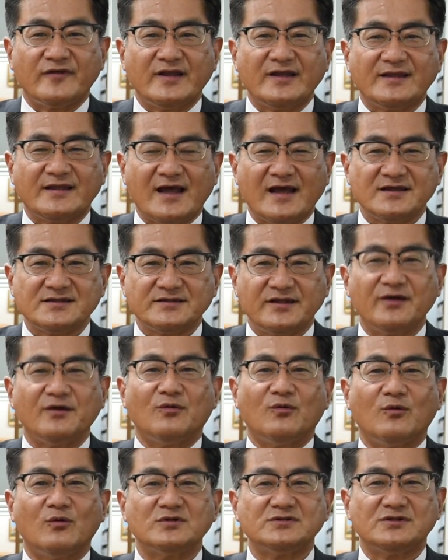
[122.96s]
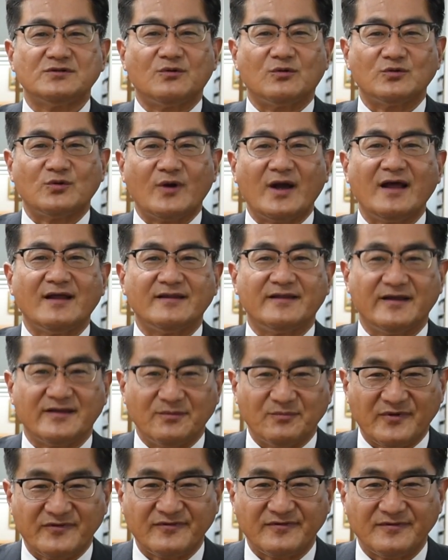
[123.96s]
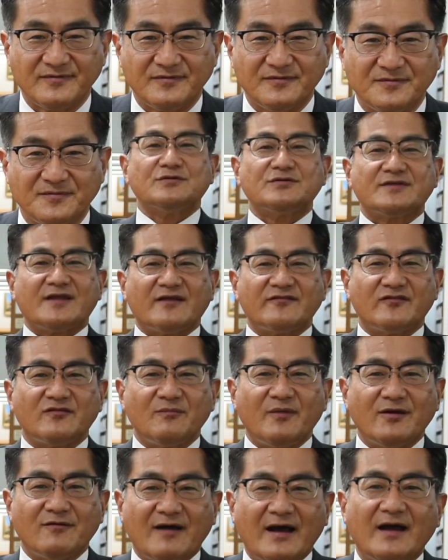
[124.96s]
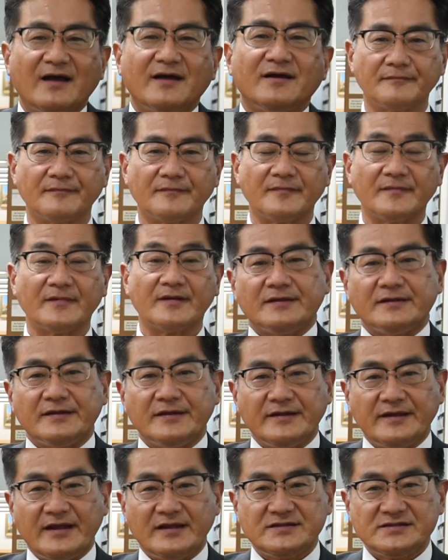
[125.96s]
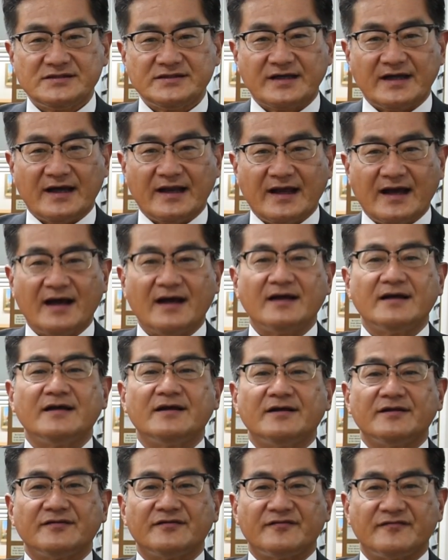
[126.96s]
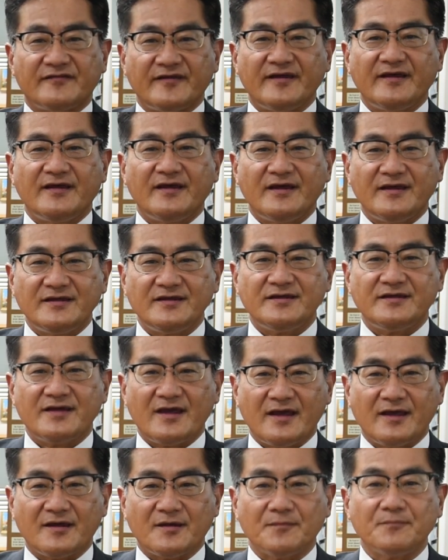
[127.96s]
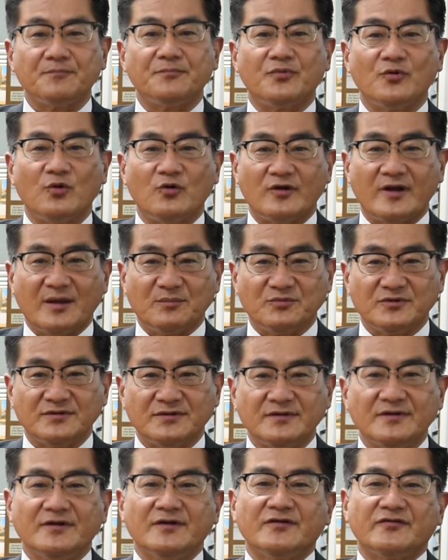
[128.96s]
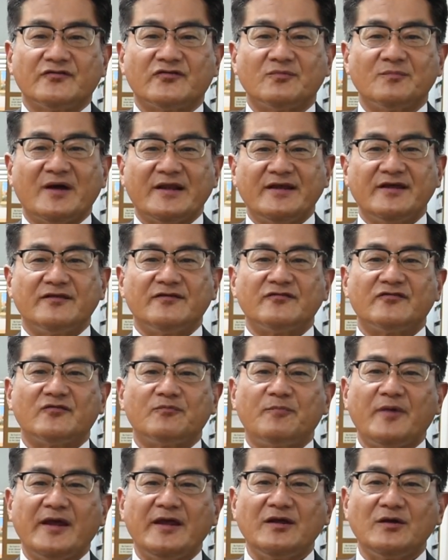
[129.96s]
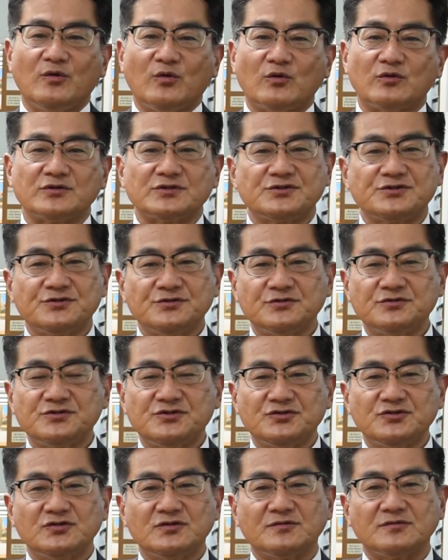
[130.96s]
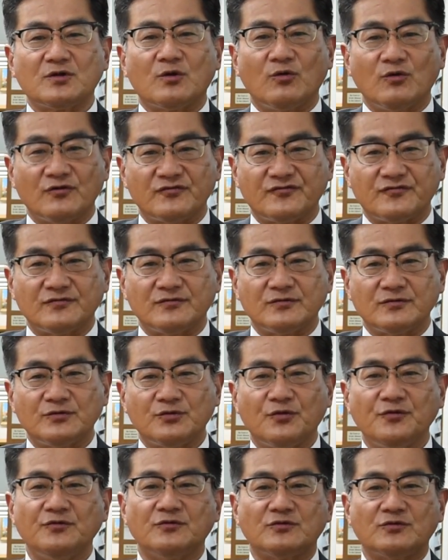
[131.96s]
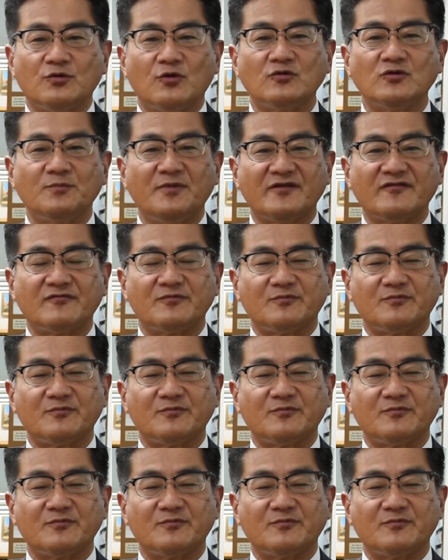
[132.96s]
の要請に対して応じることができます2つ目は2年次から精鋭プログラムつまりスペイン語集中コースという特